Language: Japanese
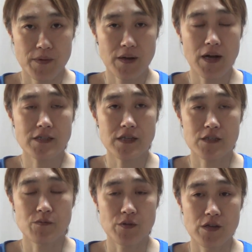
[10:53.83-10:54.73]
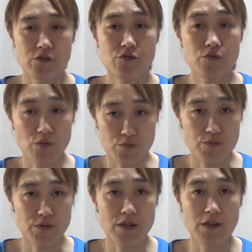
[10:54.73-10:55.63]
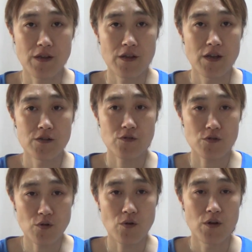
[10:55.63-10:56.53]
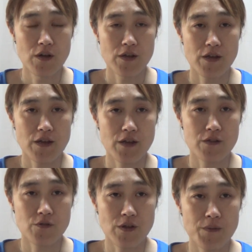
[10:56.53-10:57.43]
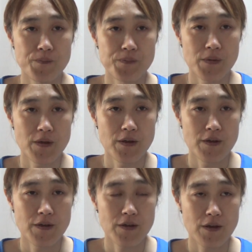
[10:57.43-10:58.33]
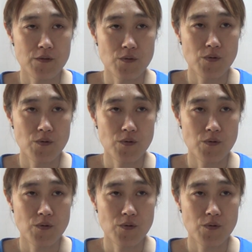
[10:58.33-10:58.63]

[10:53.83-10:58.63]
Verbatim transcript: だからあっちゃんいつもね、15分でね、それと、えっ、ー、とね、あの